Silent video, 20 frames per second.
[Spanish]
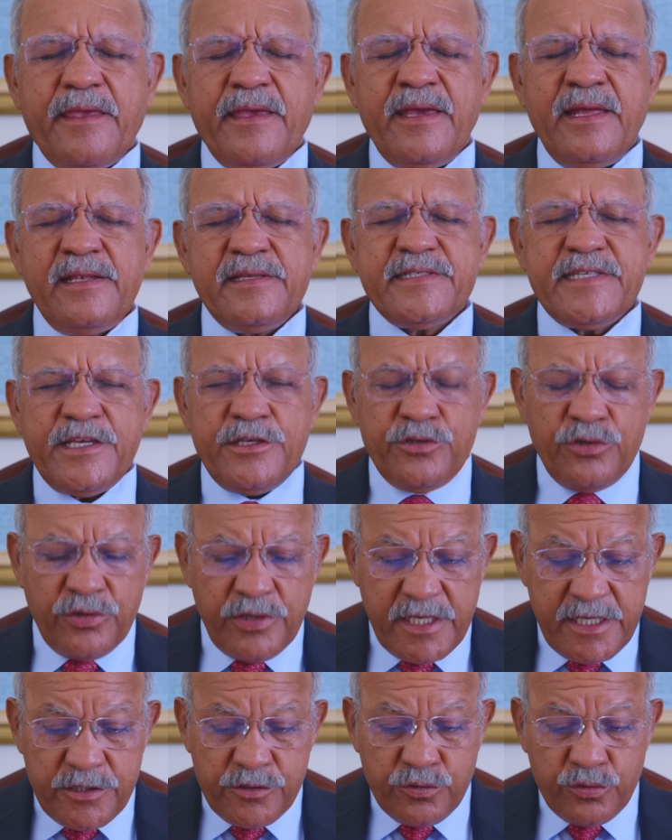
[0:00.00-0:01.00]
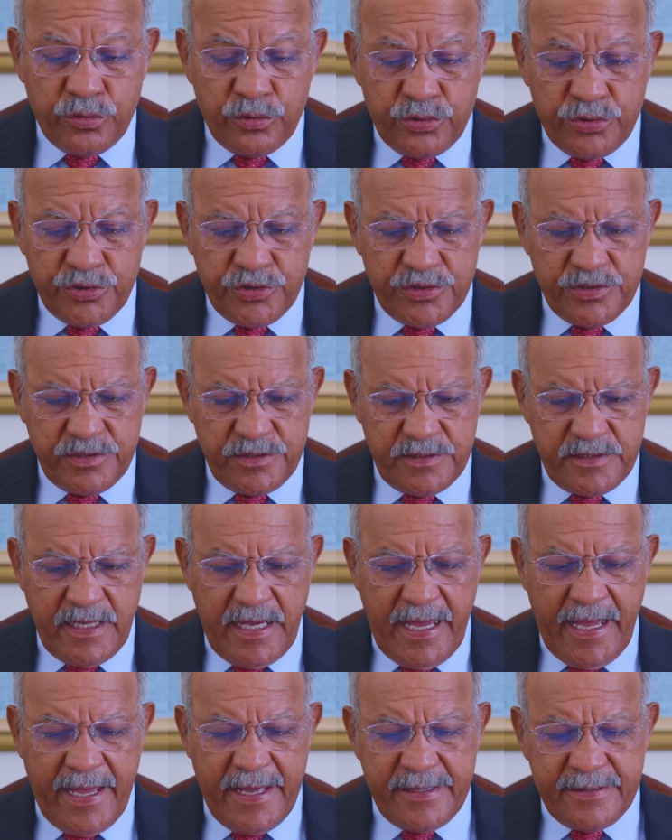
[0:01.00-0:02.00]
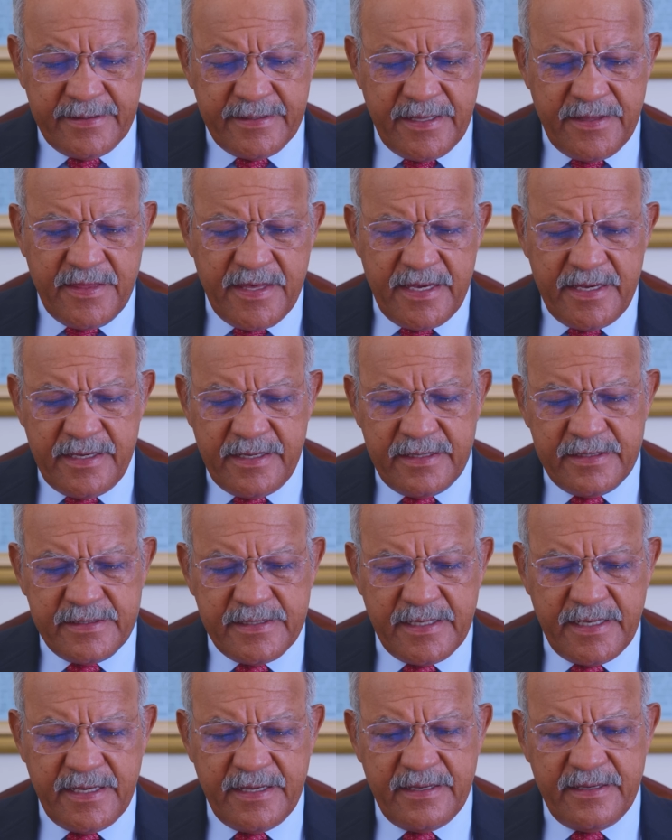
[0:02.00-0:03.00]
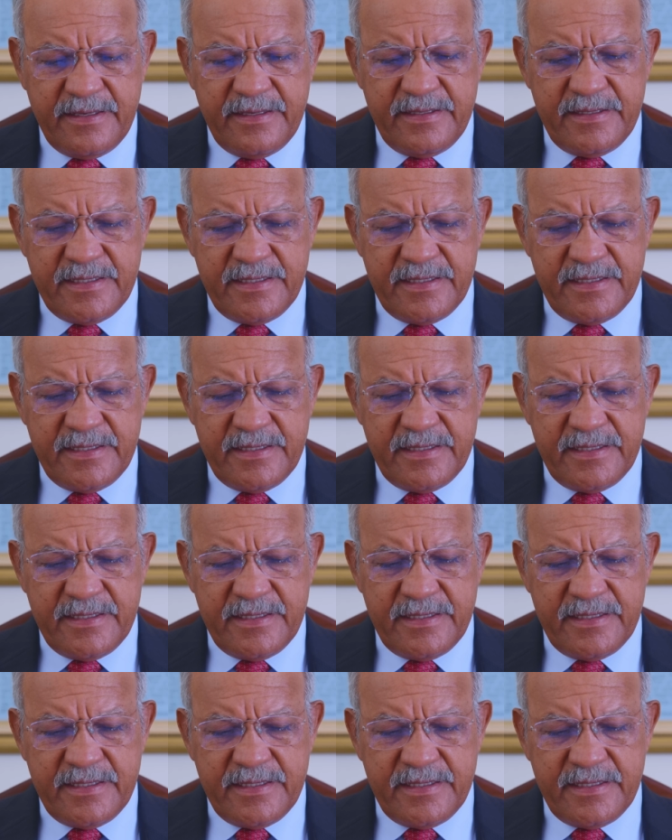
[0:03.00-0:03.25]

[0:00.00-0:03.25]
el Señor Jesús, antes de irse,